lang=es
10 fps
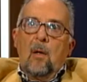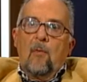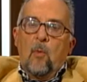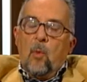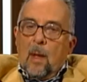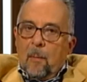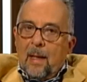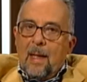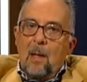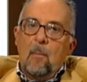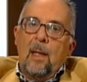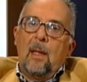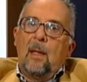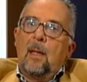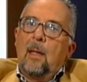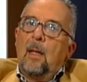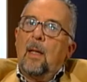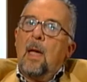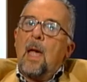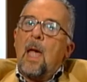fundamentalmente
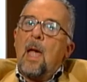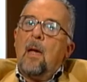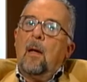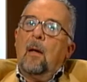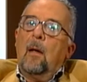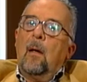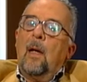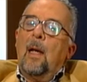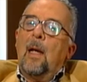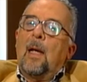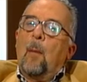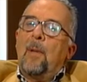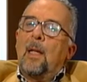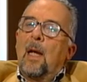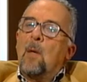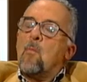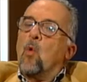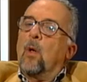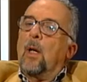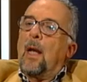en el
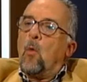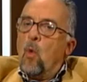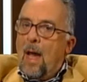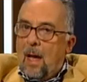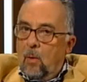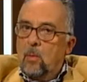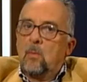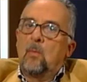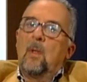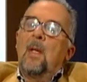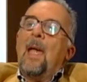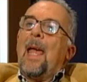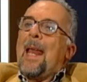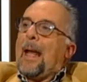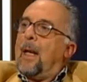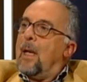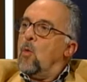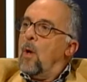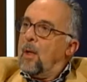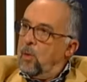capitalismo regulado, en las
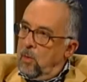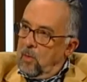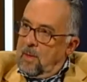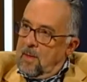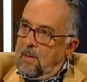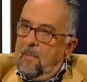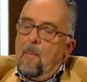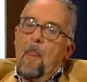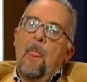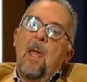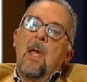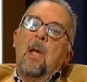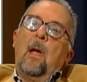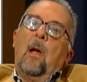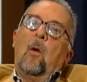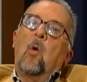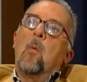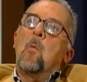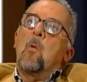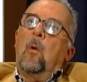regulaciones.
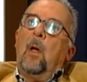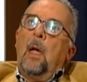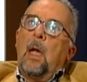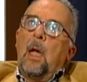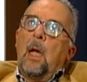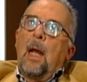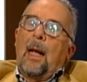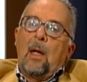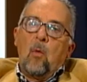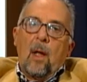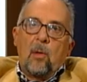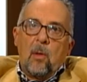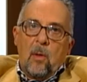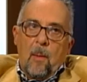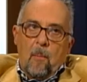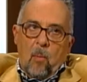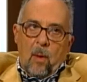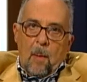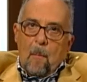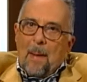Cómo eh, las regulaciones
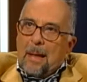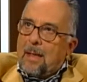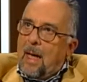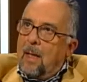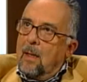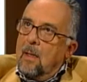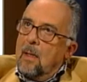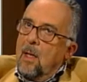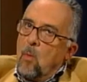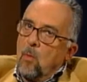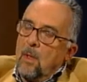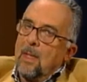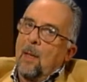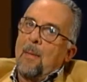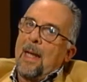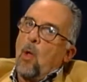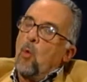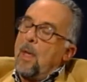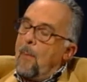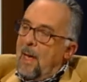pueden pasar de un determinado
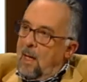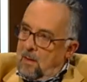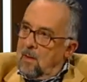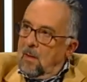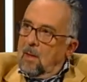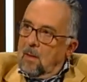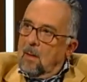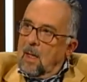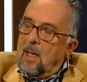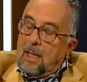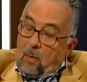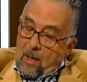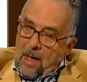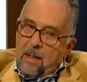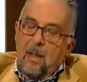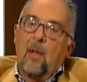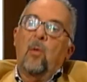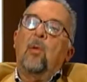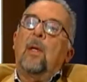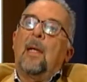nivel, e instaurarse en la
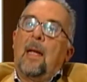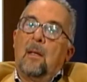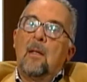sociedad,